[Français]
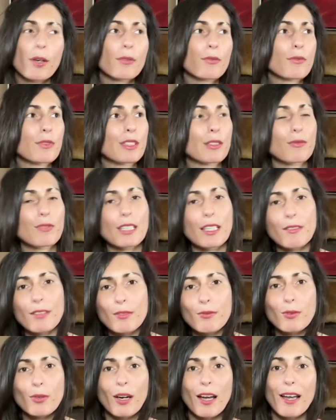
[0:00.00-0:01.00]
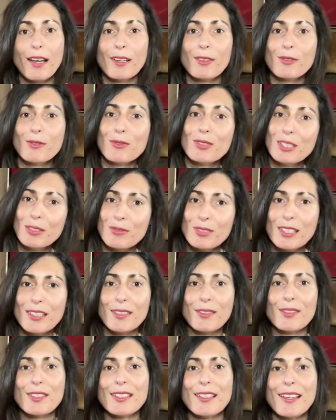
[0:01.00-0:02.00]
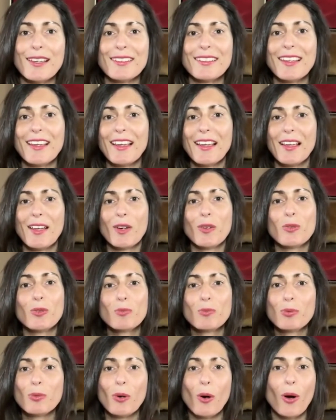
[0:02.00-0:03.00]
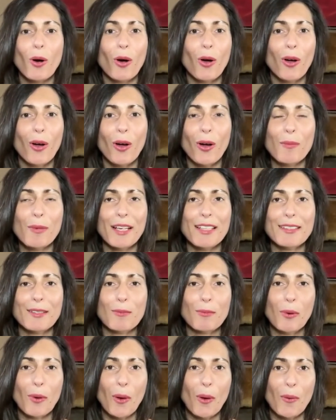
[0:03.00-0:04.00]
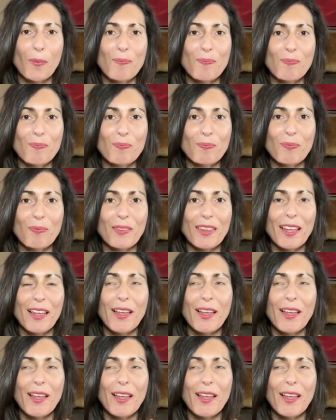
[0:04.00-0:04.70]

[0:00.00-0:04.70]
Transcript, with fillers: œuf, ou si vous avez vos règles, ou si vous êtes enceinte, ou pour, euh, par exemple, un,